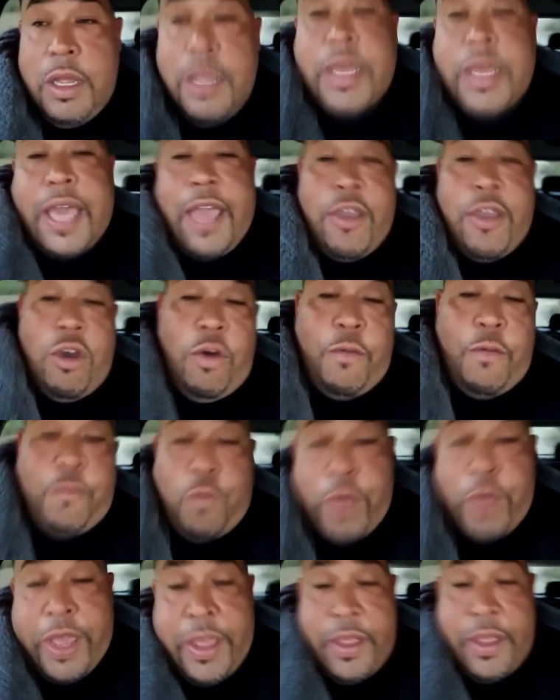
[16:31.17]
que yo
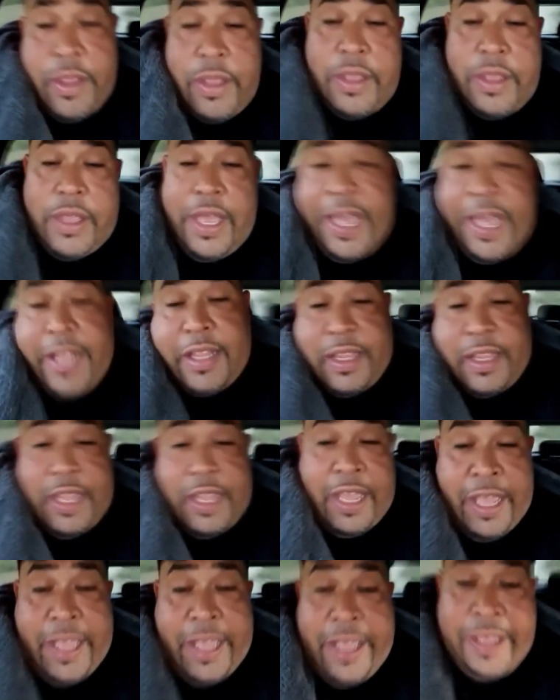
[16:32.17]
fui,
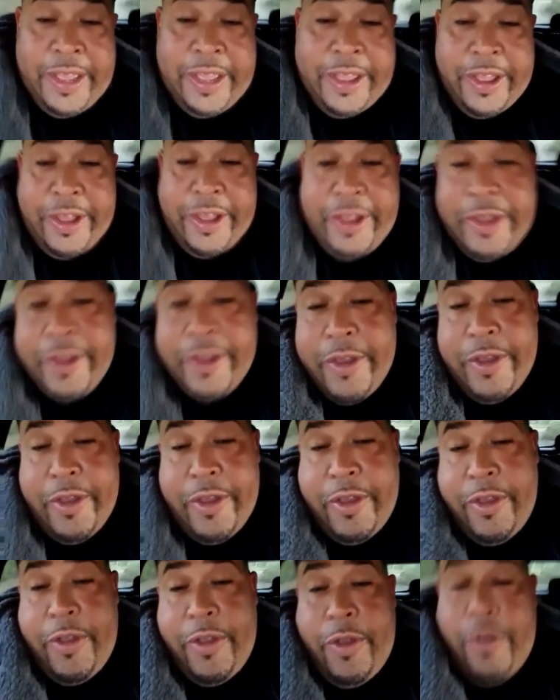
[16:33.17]
este,
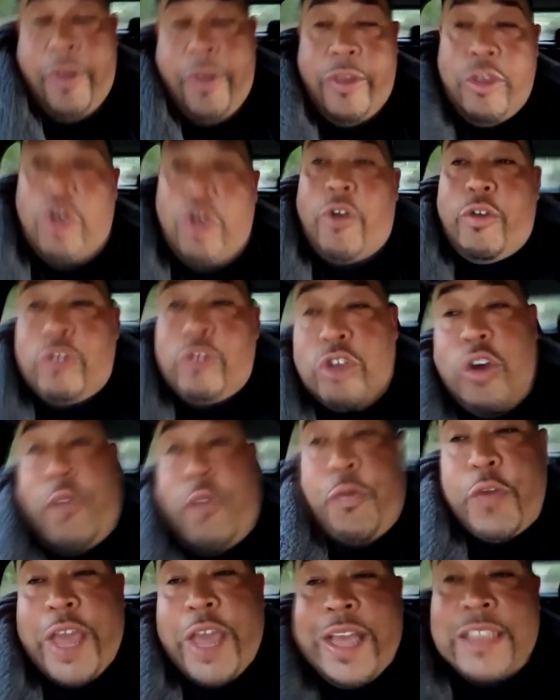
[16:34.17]
yo, yo
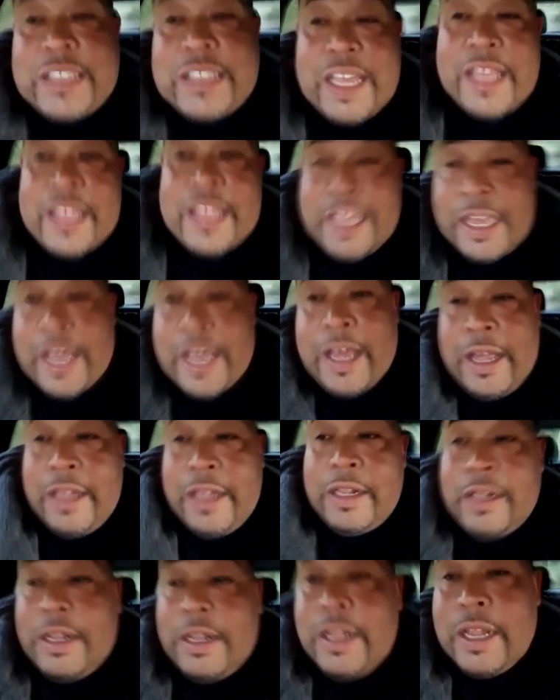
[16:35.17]
fui ese día,
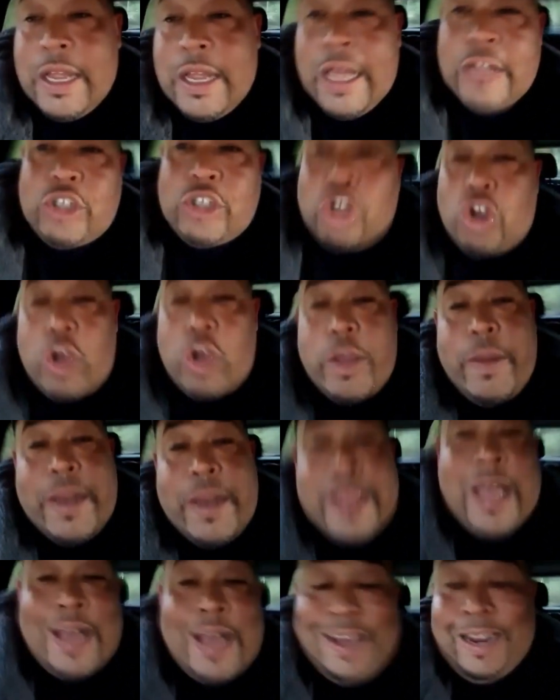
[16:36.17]
yo no iba
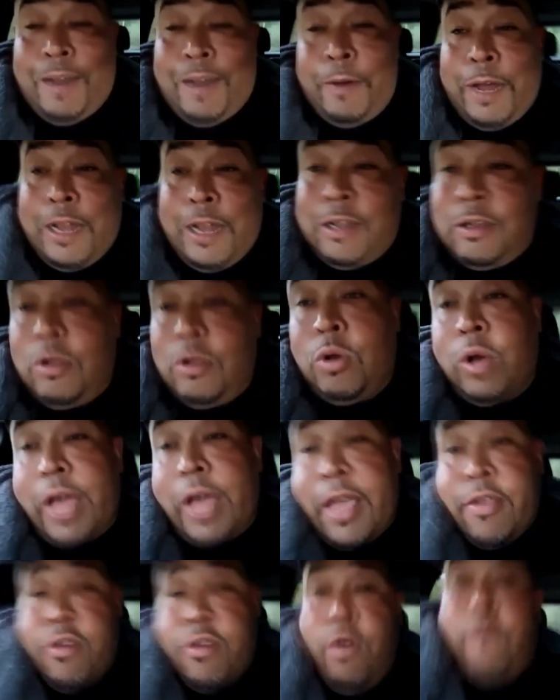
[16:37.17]
ni a grabar, ¿ok?
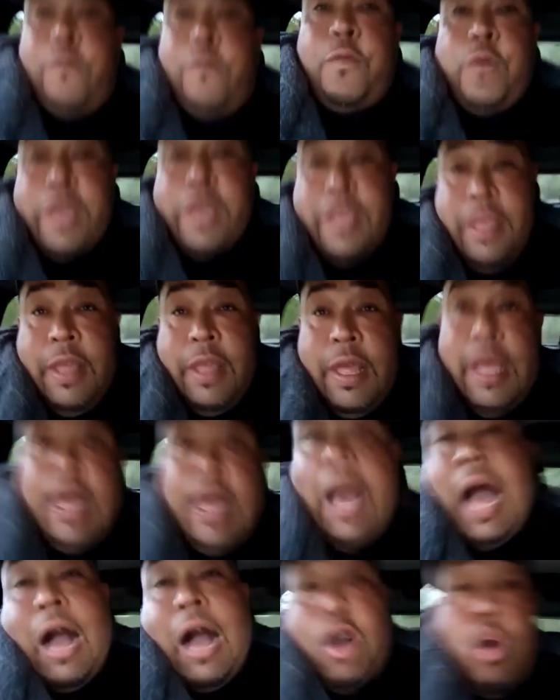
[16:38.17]
Yo fui
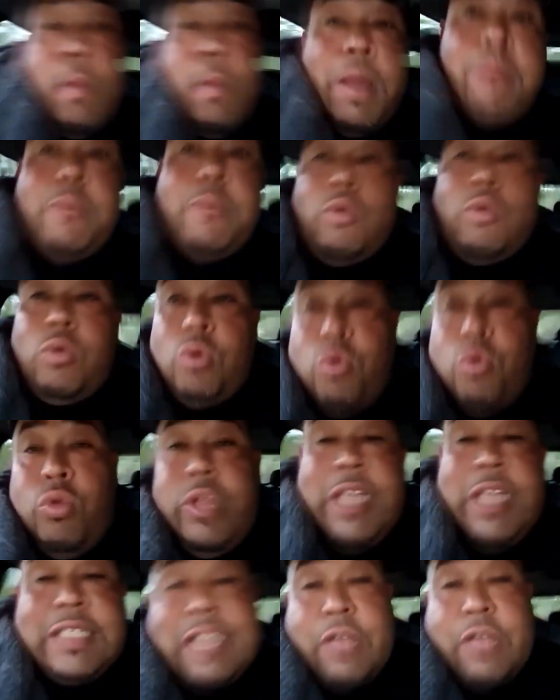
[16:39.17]
a comerme un, un
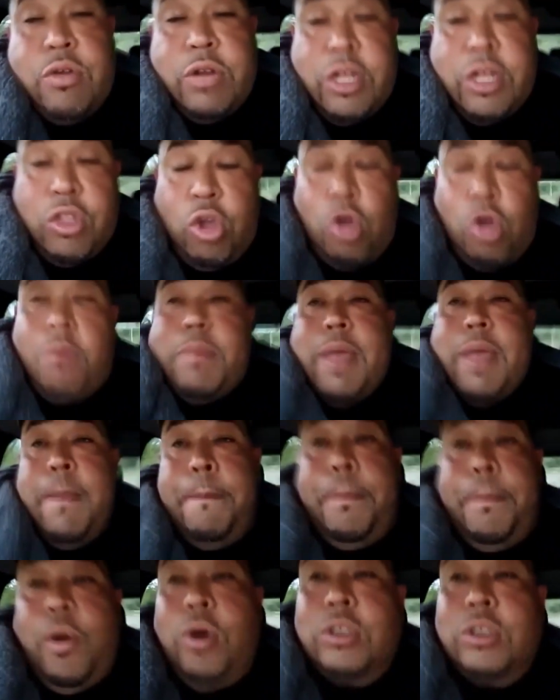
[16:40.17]
desayunito con mi
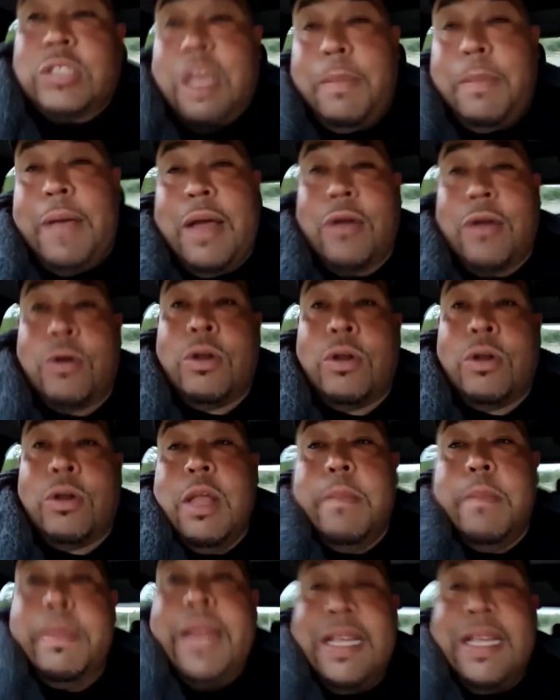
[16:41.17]
esposa, mano.
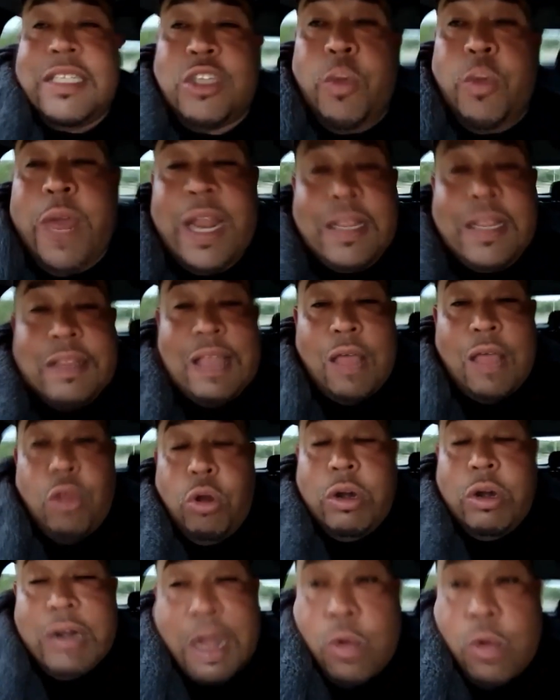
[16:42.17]
Mira, y si hubiera estado
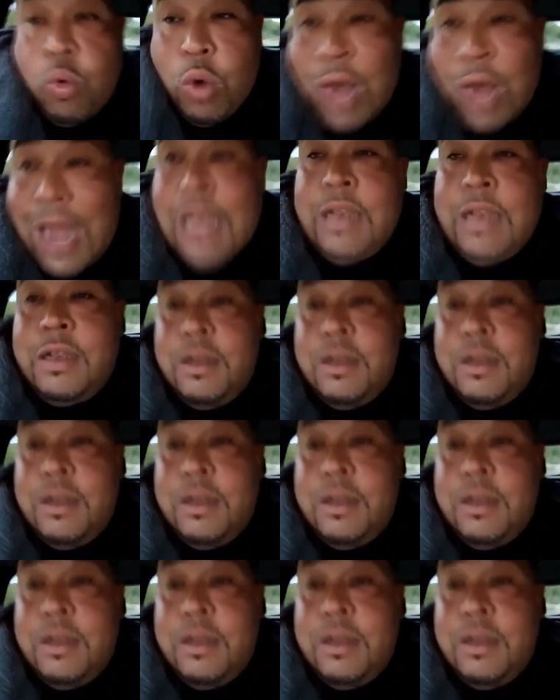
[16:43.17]
regular,